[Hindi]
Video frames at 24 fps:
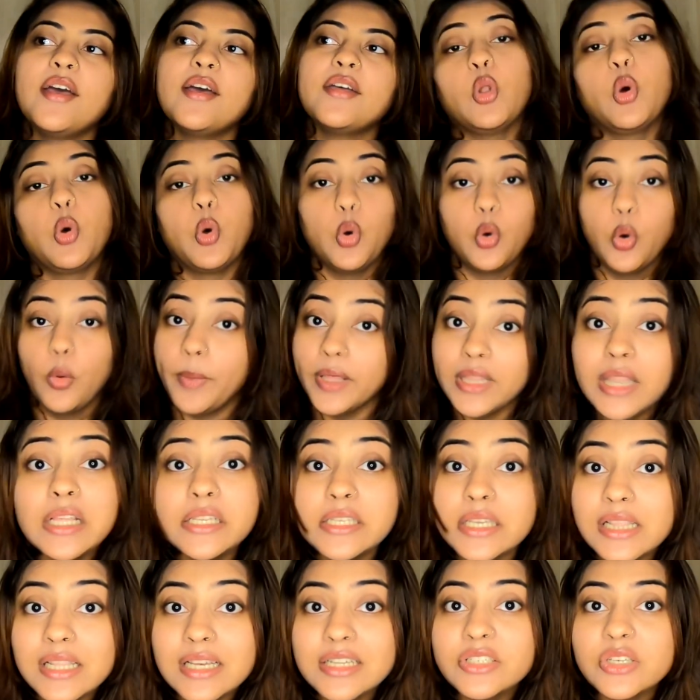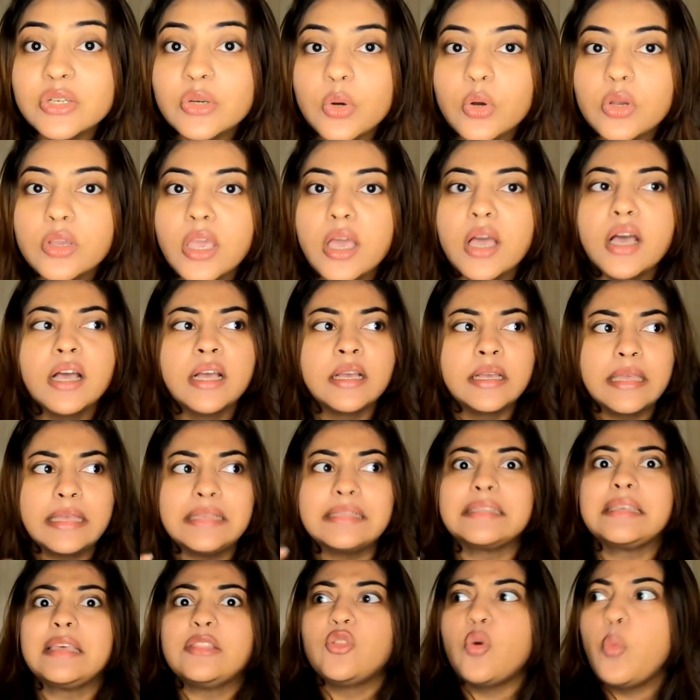अब लोगों को पता चलना शुरू हो गया कि
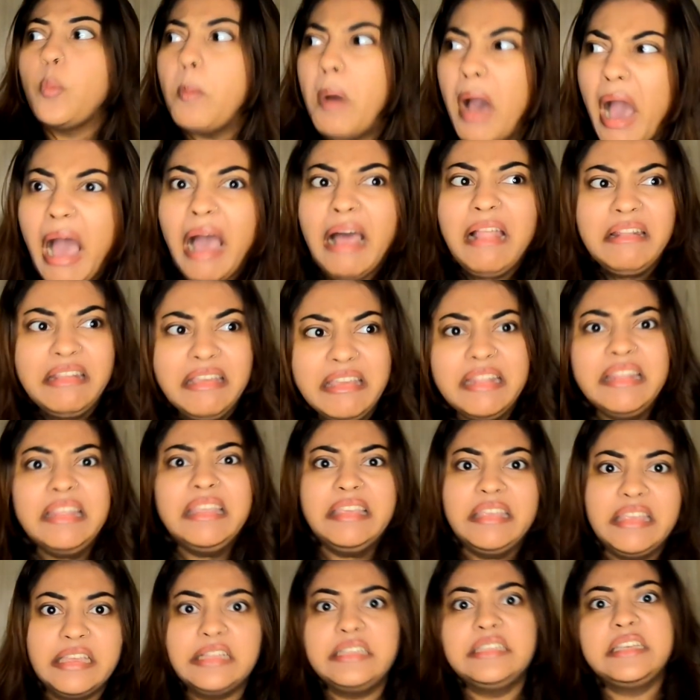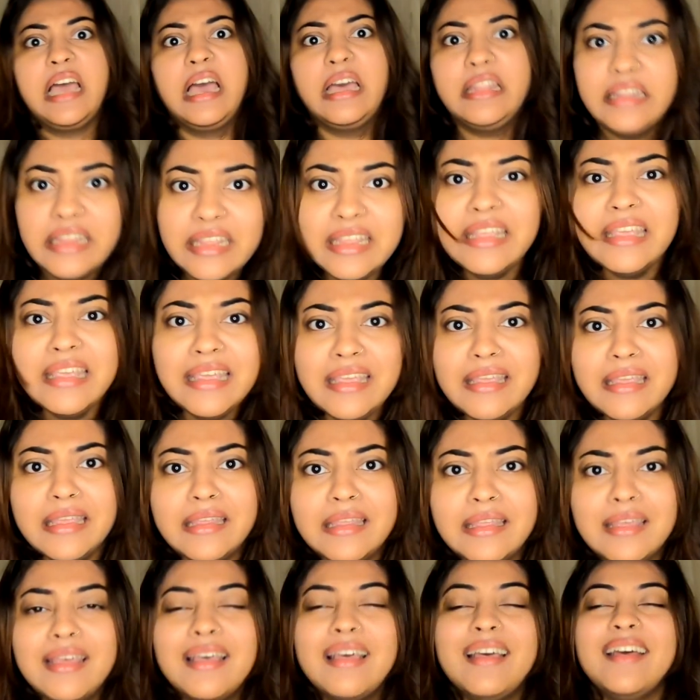इसके तो बाल ही नहीं है जानी
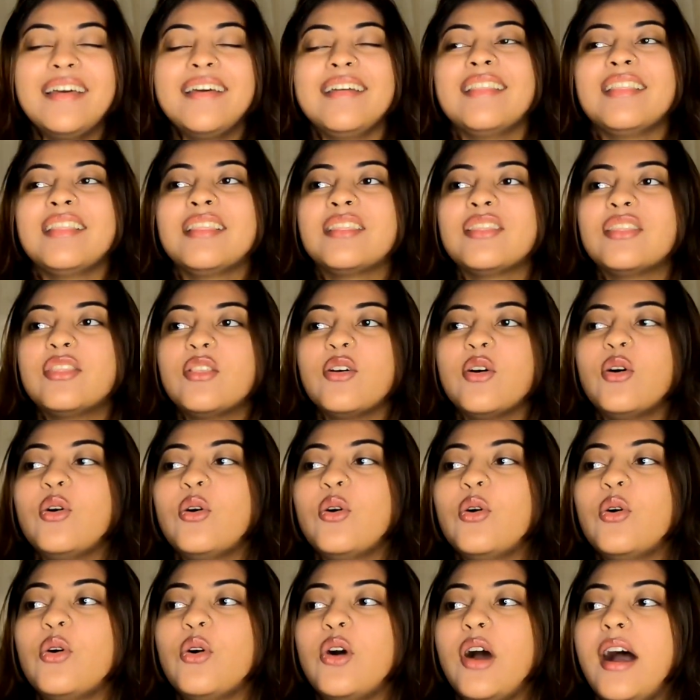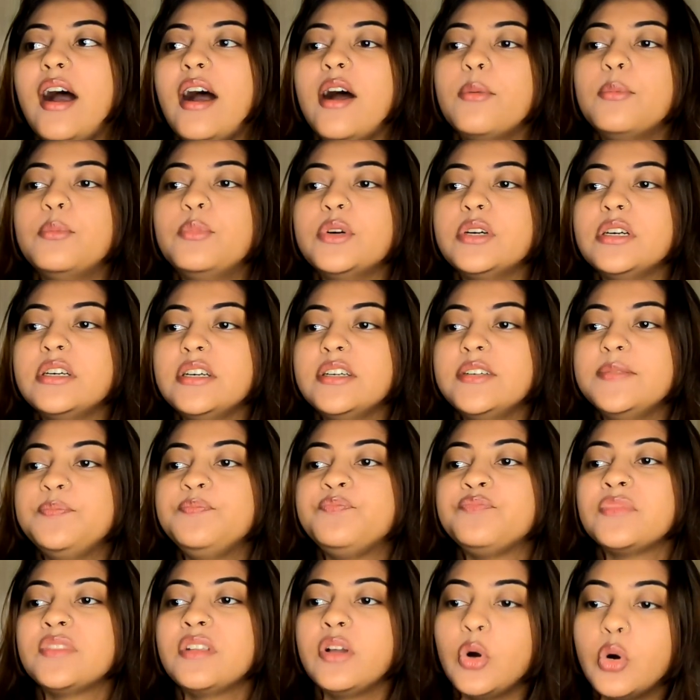तो अब
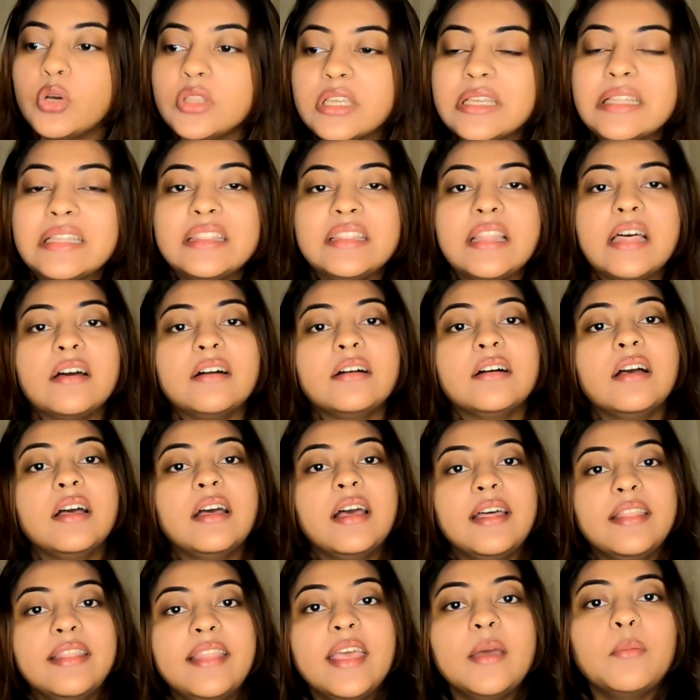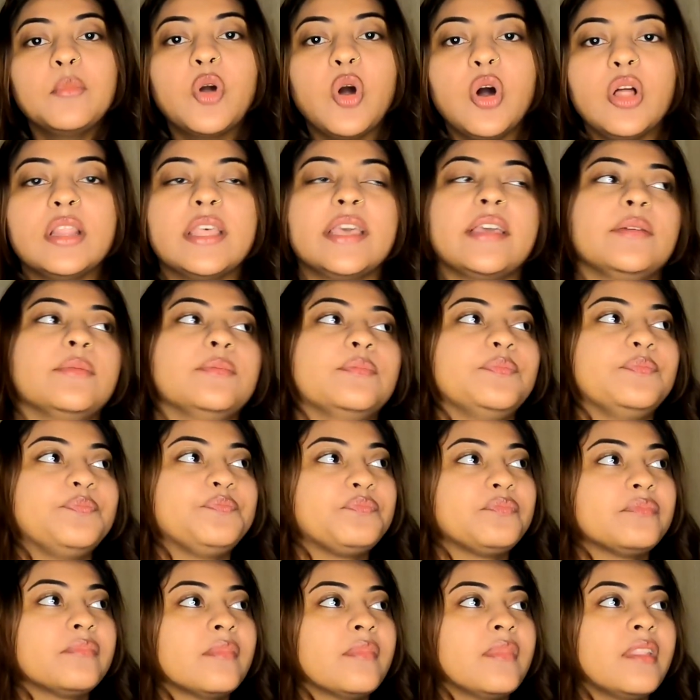वो तो नेम कॉलिंग
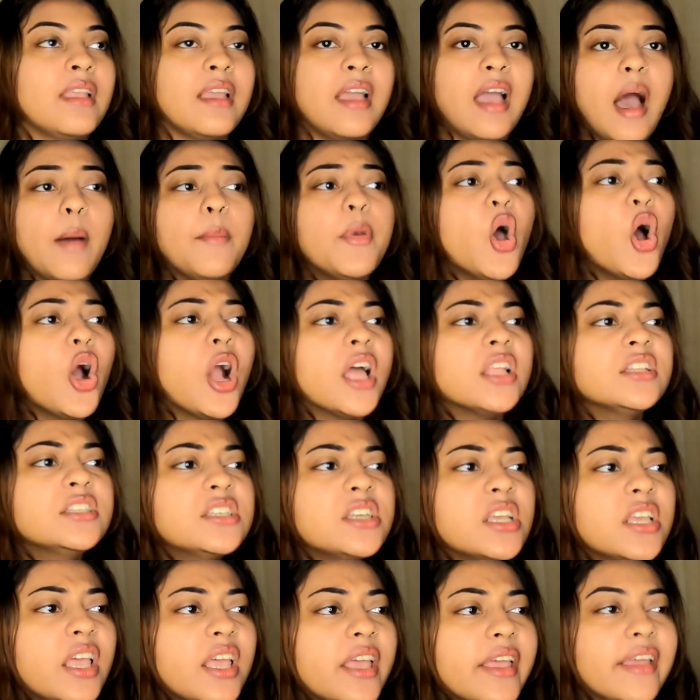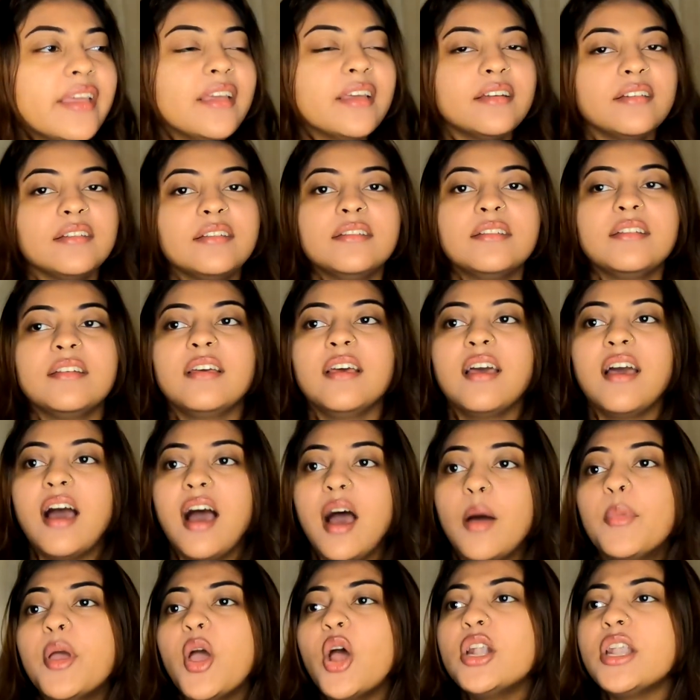अबे ओ गंजी
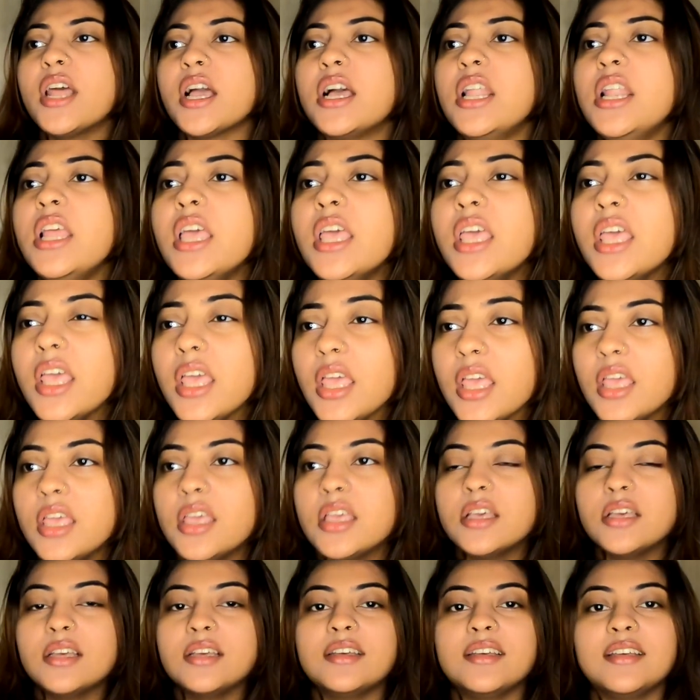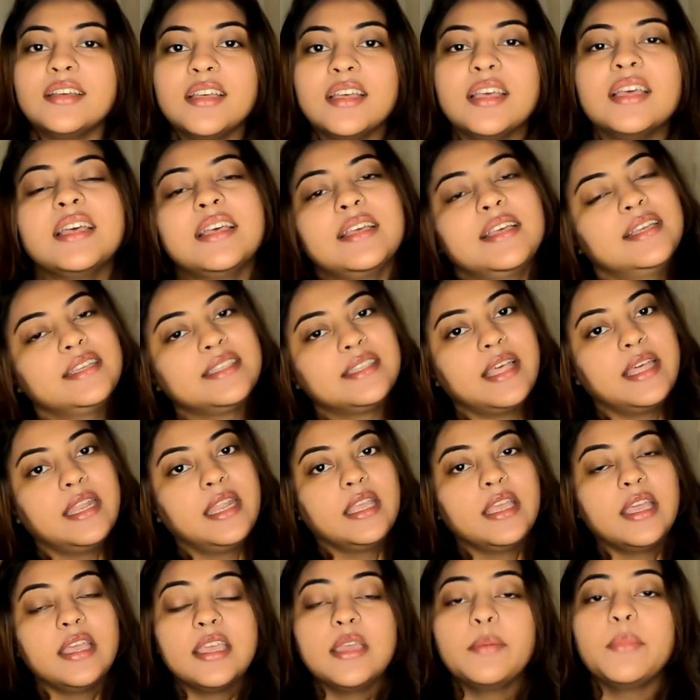अबे ओ टकली इस
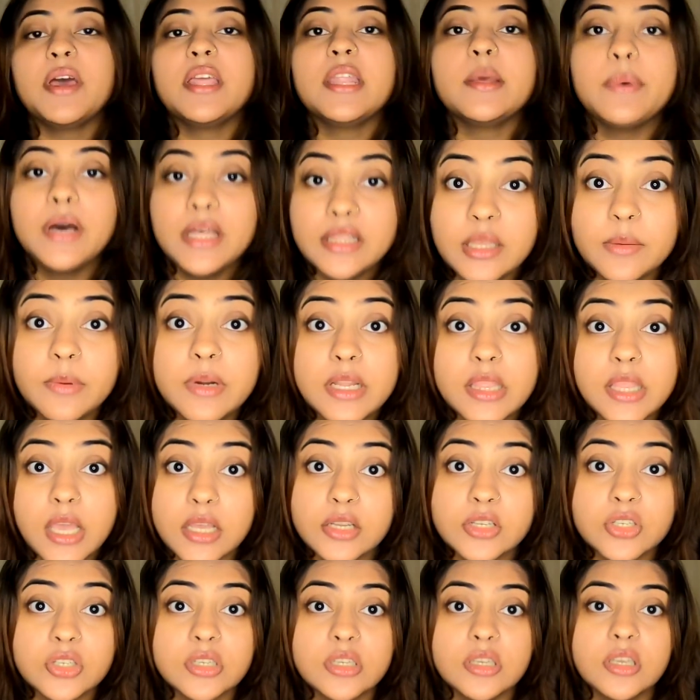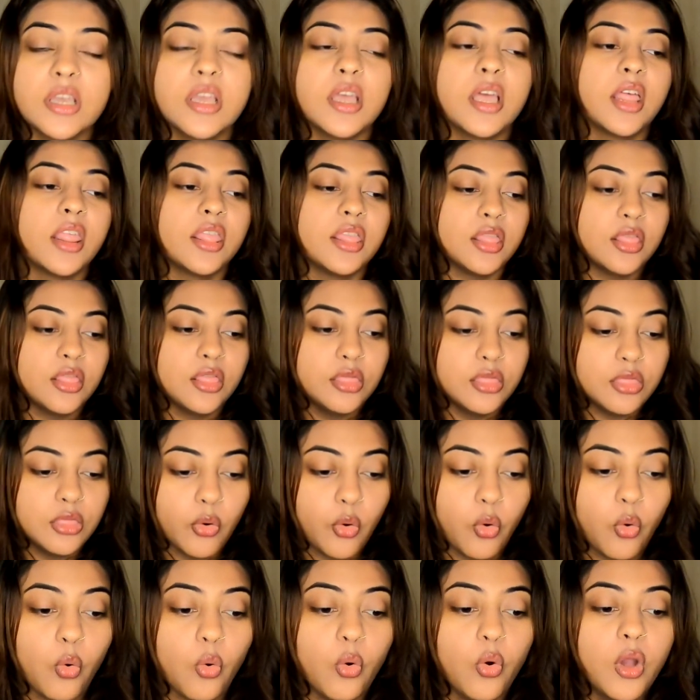तरीके की मैंने बातें बर्दाश्त की
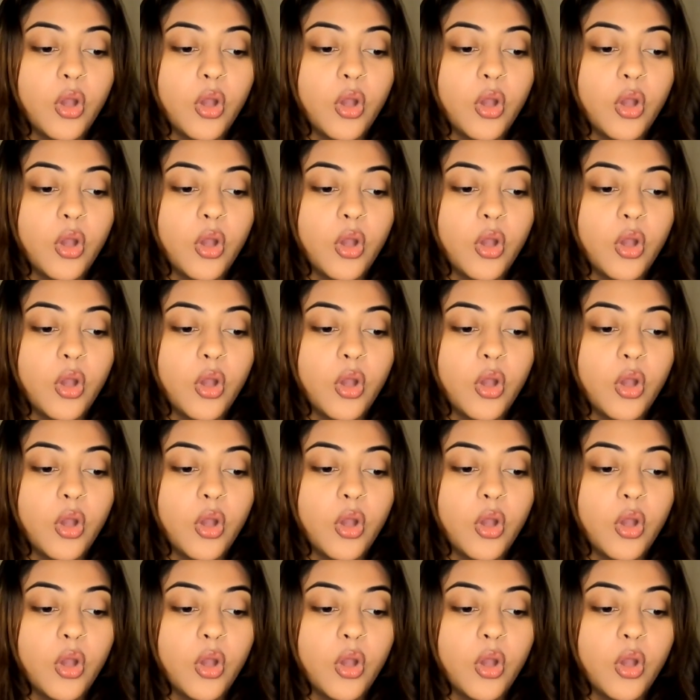तो